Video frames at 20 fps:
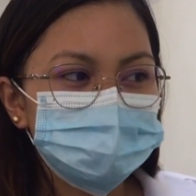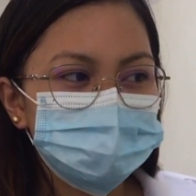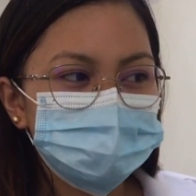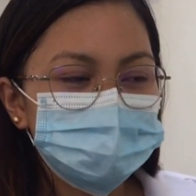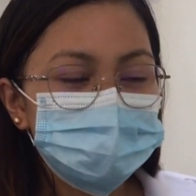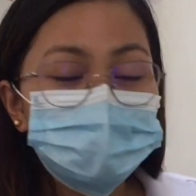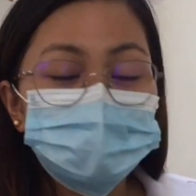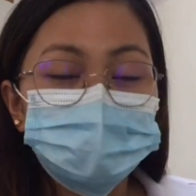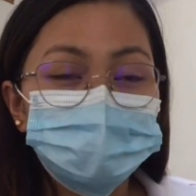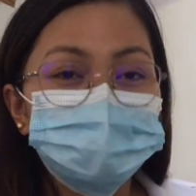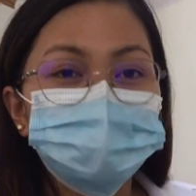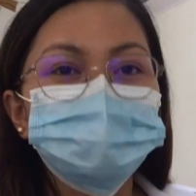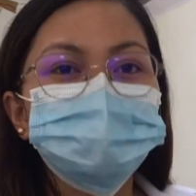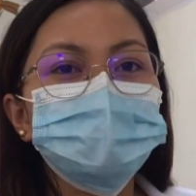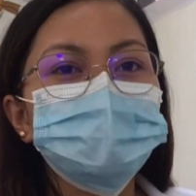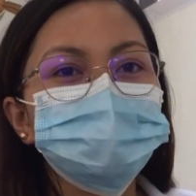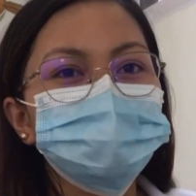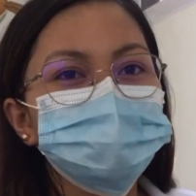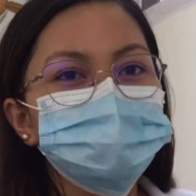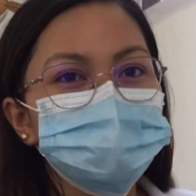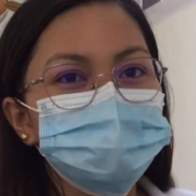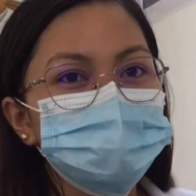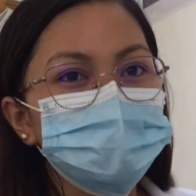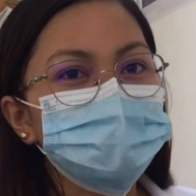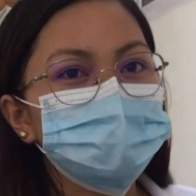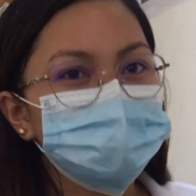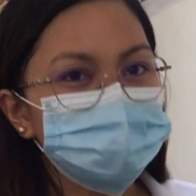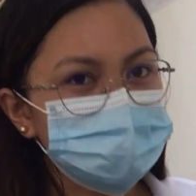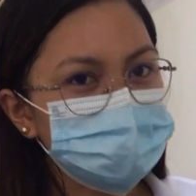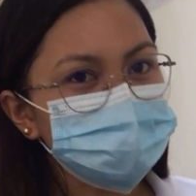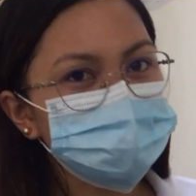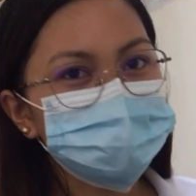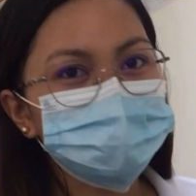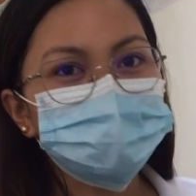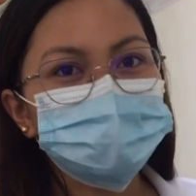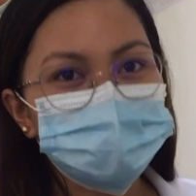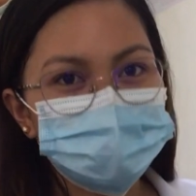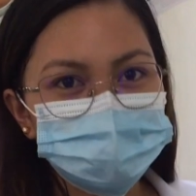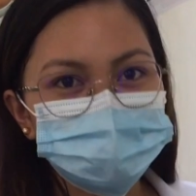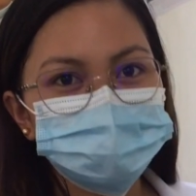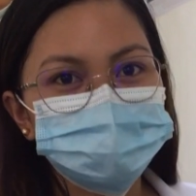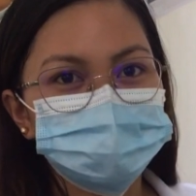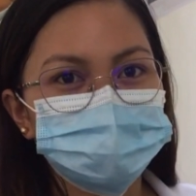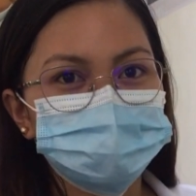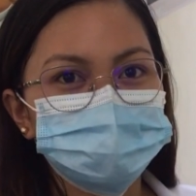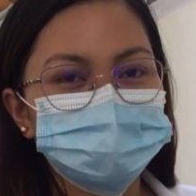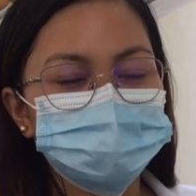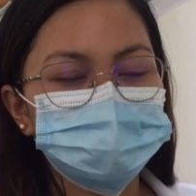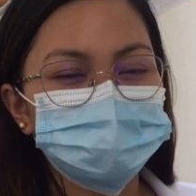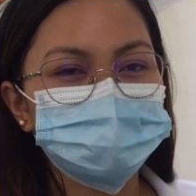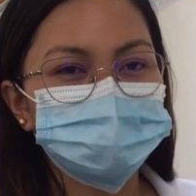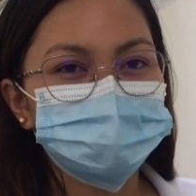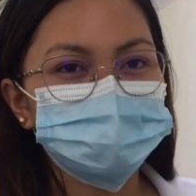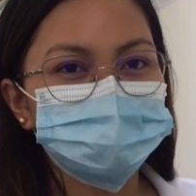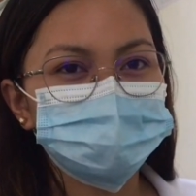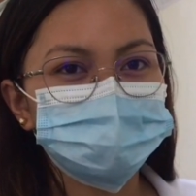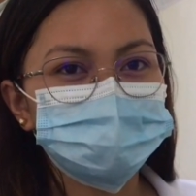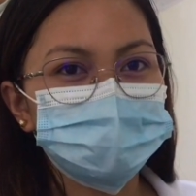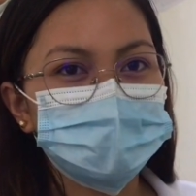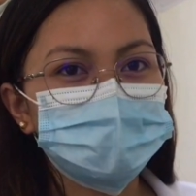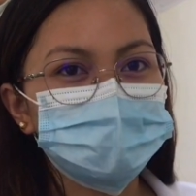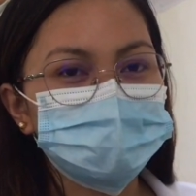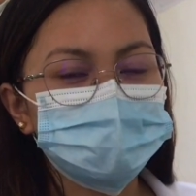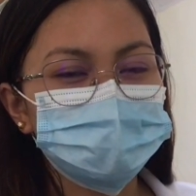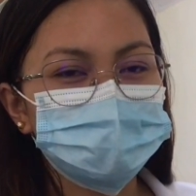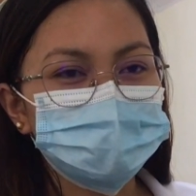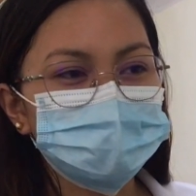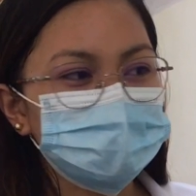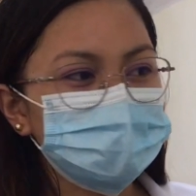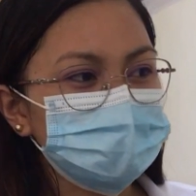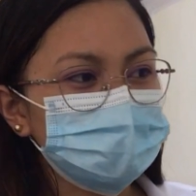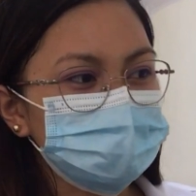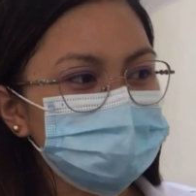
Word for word: dili gid nato siya makorek sa glasses ah, sa iyaha.